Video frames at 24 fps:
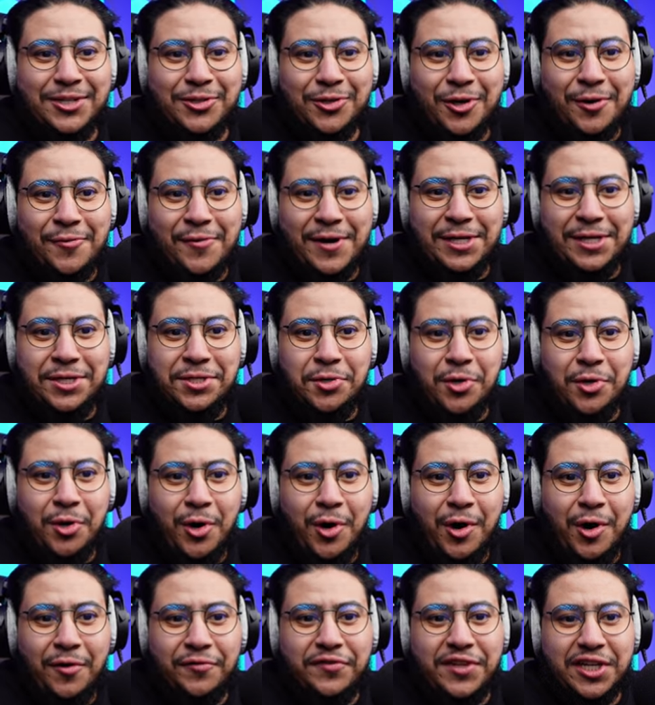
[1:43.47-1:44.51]
نشوف خلينا
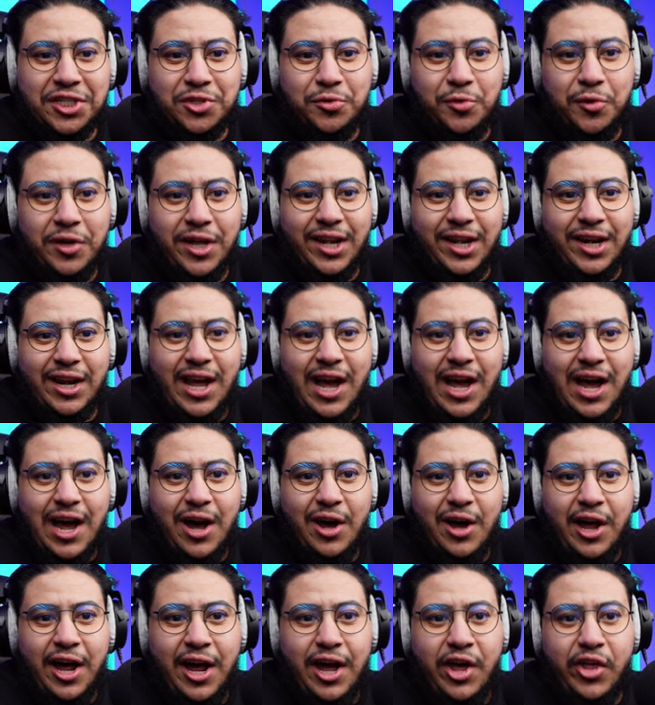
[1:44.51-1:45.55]
نشوف تصوير لا
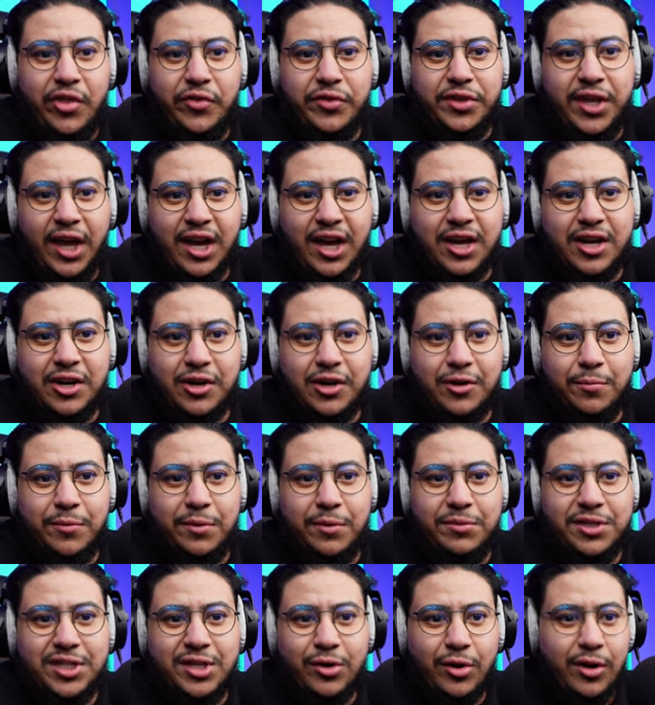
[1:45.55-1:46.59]
حذف تحقق من
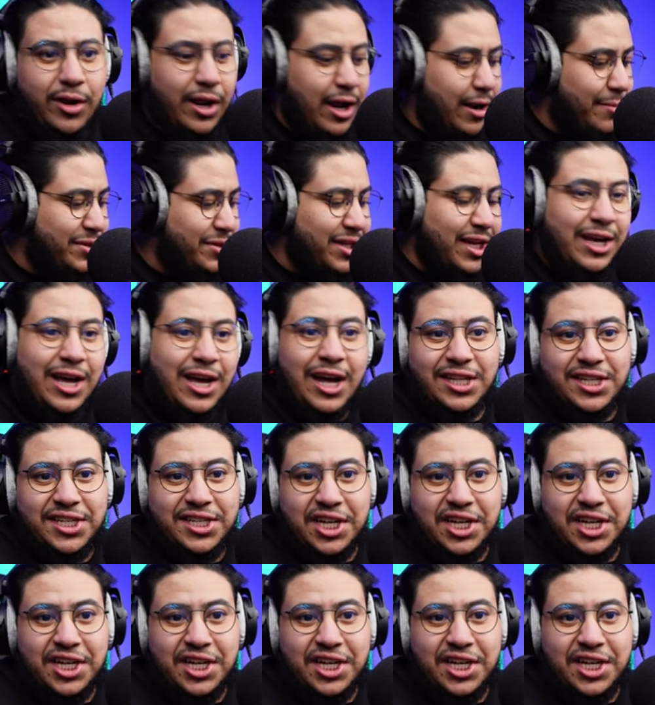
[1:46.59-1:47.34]
مستوى لا بطاقات